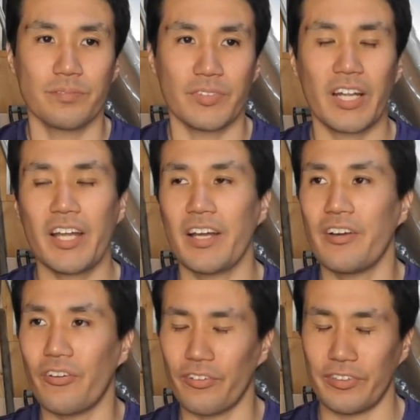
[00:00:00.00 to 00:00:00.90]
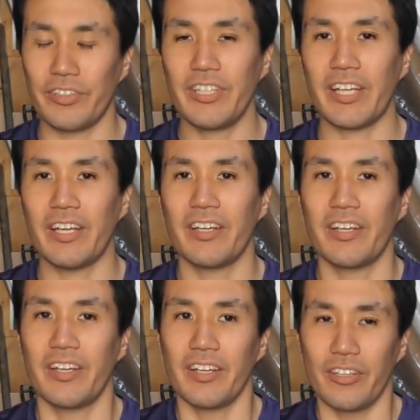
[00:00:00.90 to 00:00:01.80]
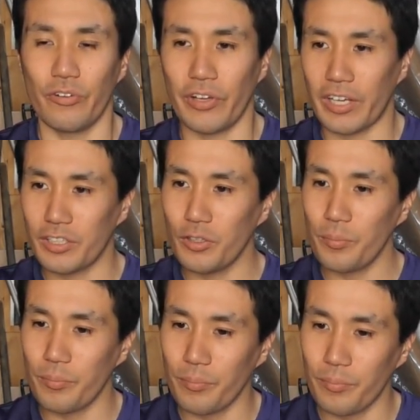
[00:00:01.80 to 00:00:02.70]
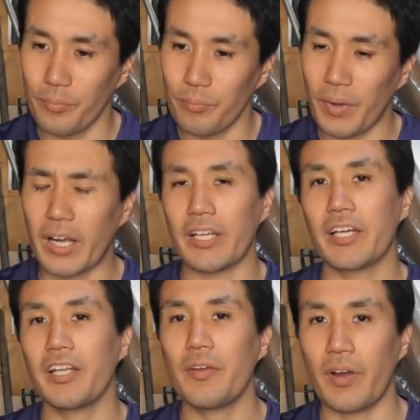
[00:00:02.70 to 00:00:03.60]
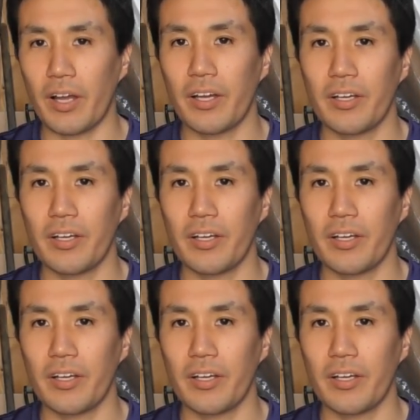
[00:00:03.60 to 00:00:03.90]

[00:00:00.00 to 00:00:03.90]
だから、本当にね、農薬を撒かなければ、